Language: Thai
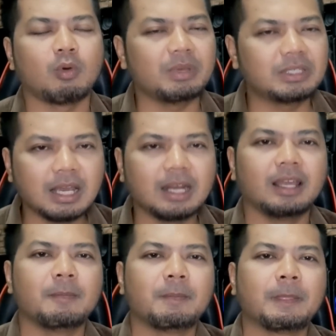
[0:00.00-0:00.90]
ผมไม่เชื่อ
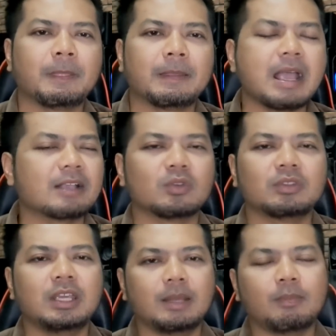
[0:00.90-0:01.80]
เลยอย่างส
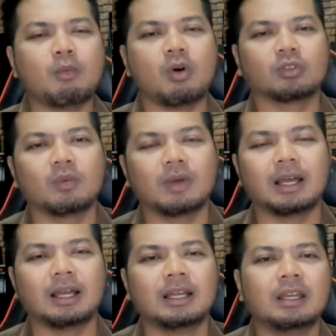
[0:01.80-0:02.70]
นที่เนี่ย ผมบอกตรง
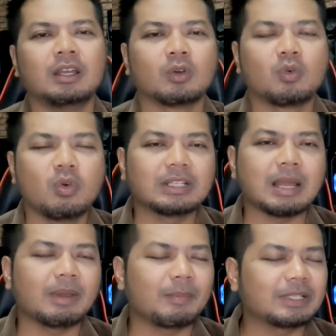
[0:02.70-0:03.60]
ว่า คุณ
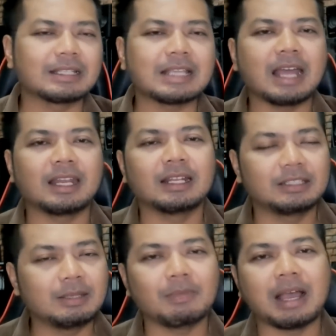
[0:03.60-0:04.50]
ทำให้ประเทศชาตินั้น
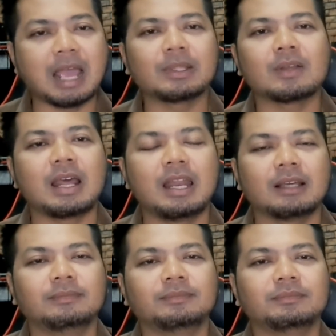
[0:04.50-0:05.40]
ชิบหายไปเท่าไหร่
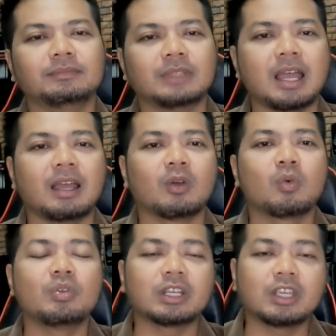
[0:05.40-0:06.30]
แล้วนะฮะ
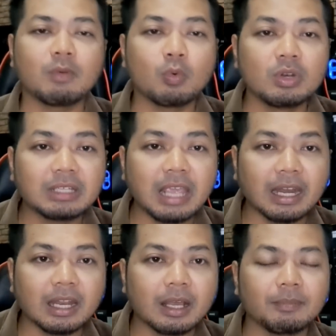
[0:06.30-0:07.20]
คุณอย่าคิดว่าคุณ
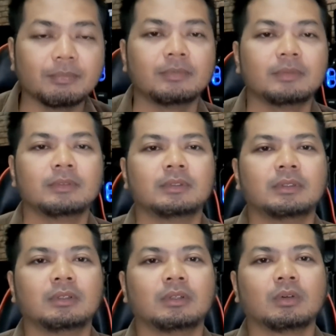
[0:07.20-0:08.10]
เก่งนะครับ
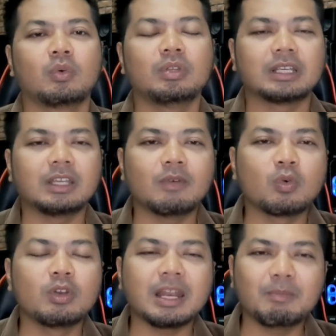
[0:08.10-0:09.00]
คุณอย่าคิด
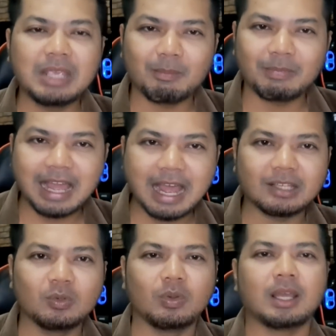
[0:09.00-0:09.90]
ว่าคุณนั้นมีอำนา
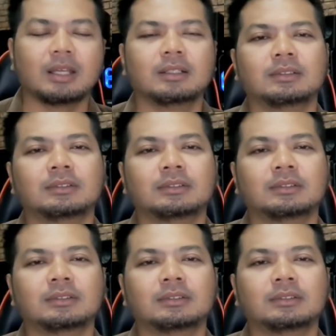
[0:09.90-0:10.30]
จอยู่นะ